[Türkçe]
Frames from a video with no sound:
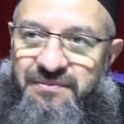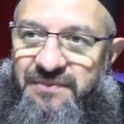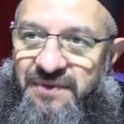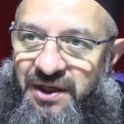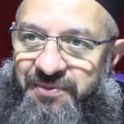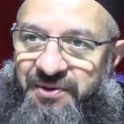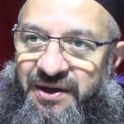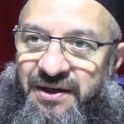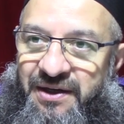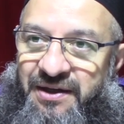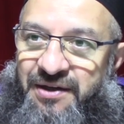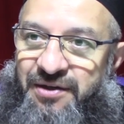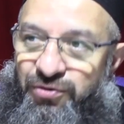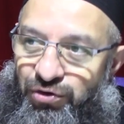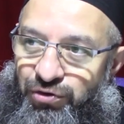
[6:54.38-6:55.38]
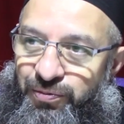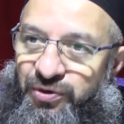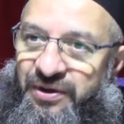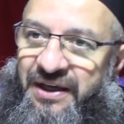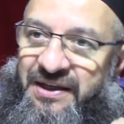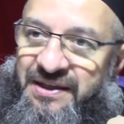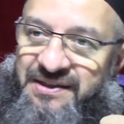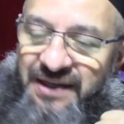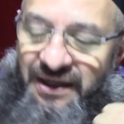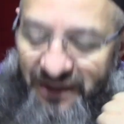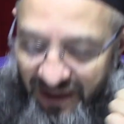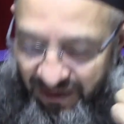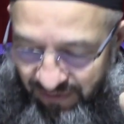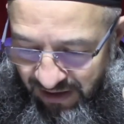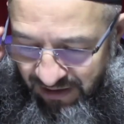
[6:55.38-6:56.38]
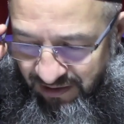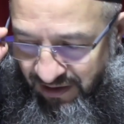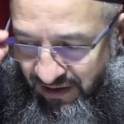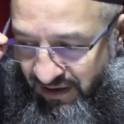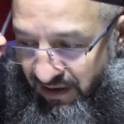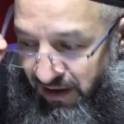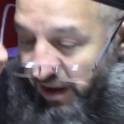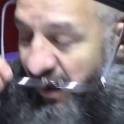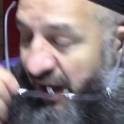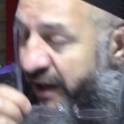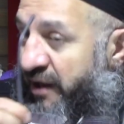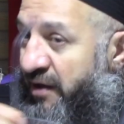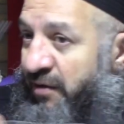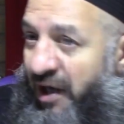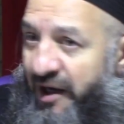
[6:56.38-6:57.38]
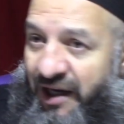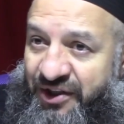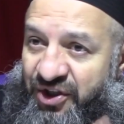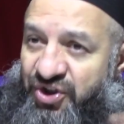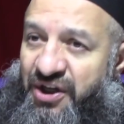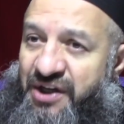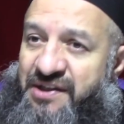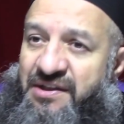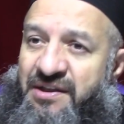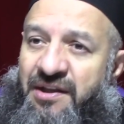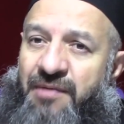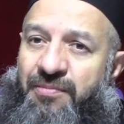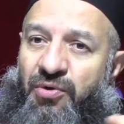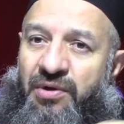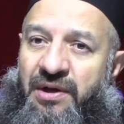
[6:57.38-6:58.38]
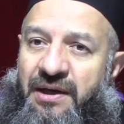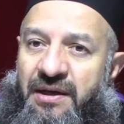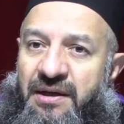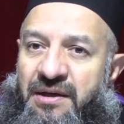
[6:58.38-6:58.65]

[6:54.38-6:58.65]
Tabi hükmünde insan evet aynı hayat içerisinde de böyle